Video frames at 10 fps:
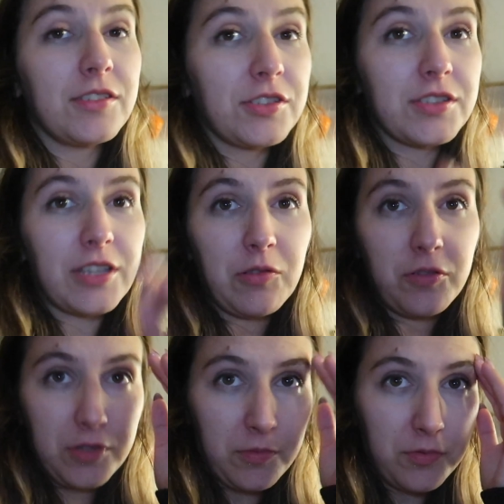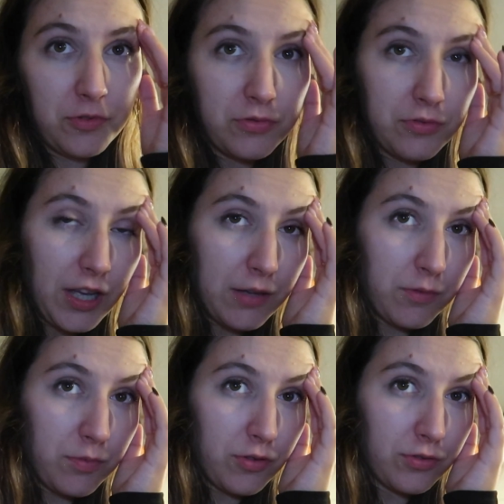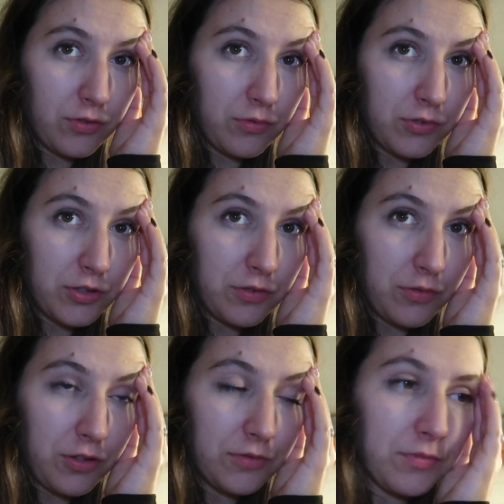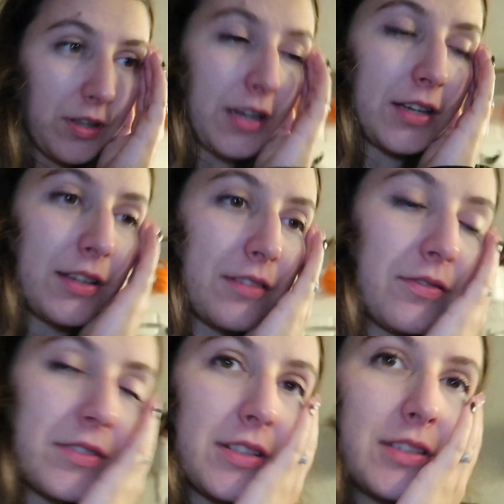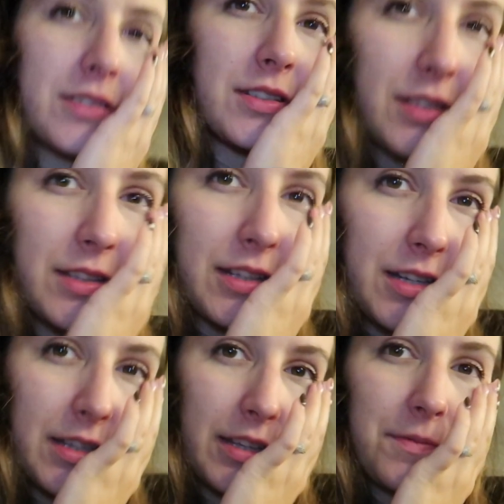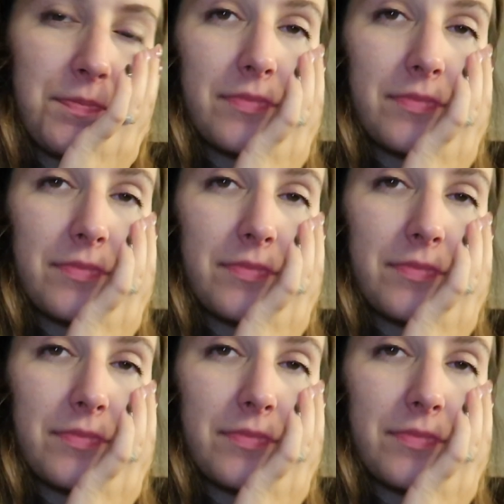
ścięło mnie, po prostu tak mi prąd odłączyło, jak widzieliście te nagrania.